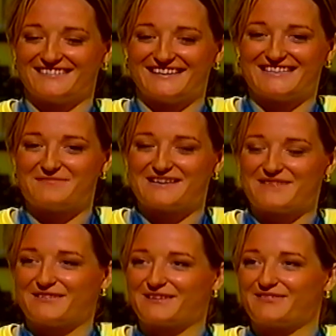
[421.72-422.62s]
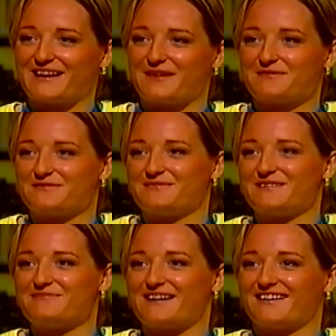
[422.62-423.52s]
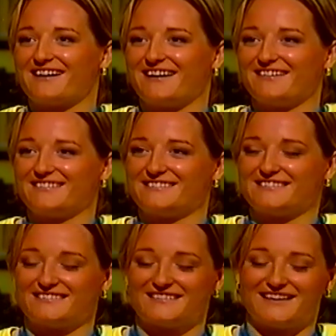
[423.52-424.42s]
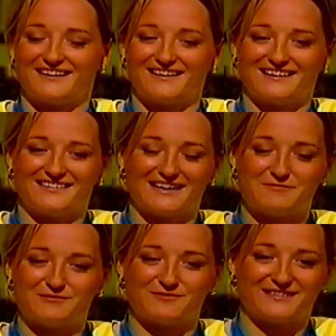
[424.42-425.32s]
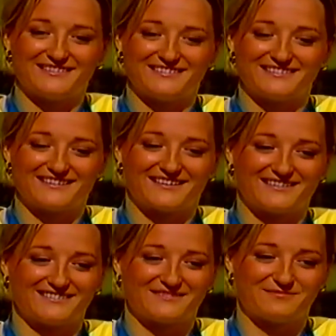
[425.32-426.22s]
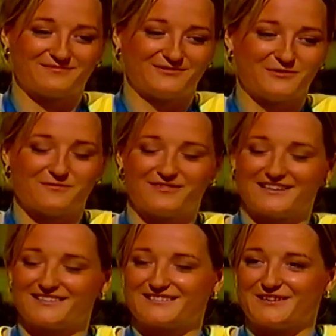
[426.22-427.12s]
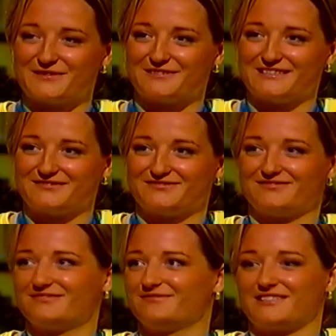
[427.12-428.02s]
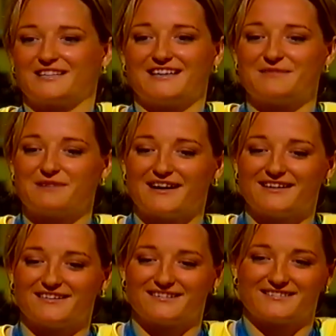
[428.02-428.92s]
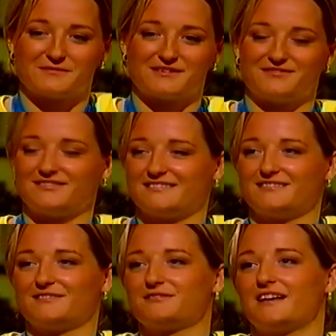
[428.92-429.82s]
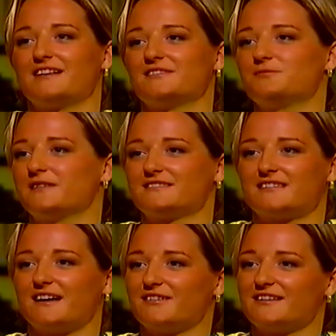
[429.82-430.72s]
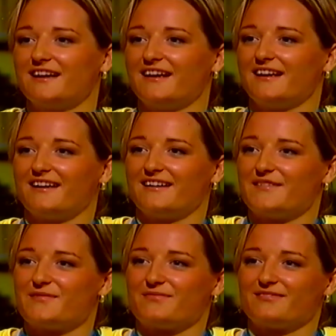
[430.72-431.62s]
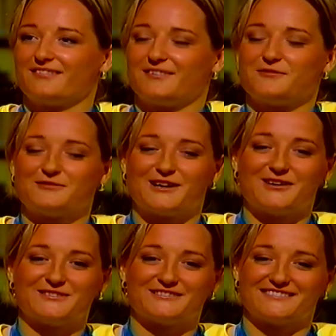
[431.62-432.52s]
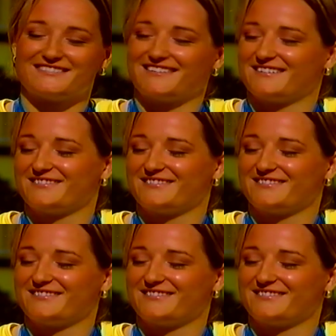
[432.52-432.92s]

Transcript: na, ich habe ihn einfach gefragt, ob ich ein Bild machen kann. Und äh, alle haben irgendwie ganz dumm weggeschaut, weil es wahrscheinlich peinlich ist. Aber ich finde, das ist ein totaler Superstar und sieht gut aus. Und äh,